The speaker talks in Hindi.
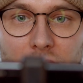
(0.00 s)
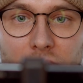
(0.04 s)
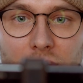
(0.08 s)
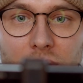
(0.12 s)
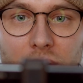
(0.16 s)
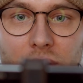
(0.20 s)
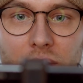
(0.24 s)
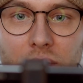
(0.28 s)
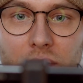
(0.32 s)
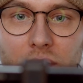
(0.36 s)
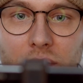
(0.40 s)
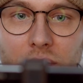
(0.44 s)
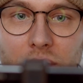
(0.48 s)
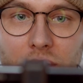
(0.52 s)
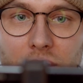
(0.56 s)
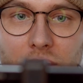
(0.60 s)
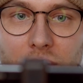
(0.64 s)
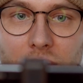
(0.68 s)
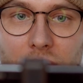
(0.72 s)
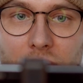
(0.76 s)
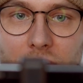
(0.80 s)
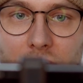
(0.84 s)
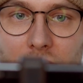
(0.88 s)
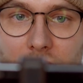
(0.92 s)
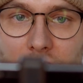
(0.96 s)
को लोगों को दिखा
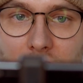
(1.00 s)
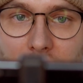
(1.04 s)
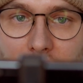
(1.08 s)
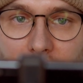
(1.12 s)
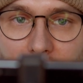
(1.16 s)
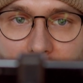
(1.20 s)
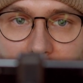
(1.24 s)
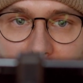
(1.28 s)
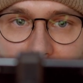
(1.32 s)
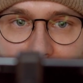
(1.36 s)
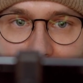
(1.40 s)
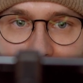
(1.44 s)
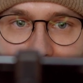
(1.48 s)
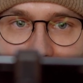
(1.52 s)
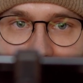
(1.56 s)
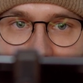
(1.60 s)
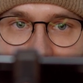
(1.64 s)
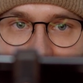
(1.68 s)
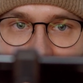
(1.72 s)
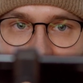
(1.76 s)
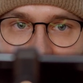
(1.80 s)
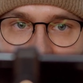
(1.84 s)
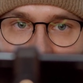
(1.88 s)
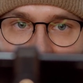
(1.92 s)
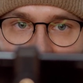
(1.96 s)
भी सकते हैं और वो
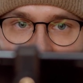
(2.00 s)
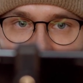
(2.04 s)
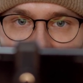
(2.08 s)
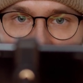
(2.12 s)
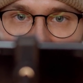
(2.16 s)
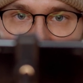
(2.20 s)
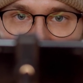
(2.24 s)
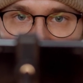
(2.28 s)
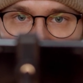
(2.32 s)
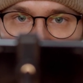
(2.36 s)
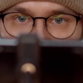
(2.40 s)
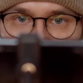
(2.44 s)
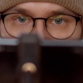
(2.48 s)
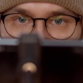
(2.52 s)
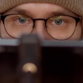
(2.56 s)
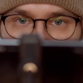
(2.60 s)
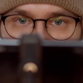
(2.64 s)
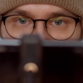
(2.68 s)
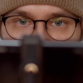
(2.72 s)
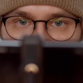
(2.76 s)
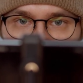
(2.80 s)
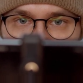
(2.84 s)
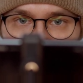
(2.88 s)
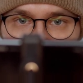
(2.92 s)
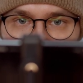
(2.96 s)
भी बहुत आसान
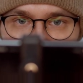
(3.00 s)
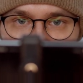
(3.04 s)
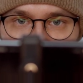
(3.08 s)
तरीके से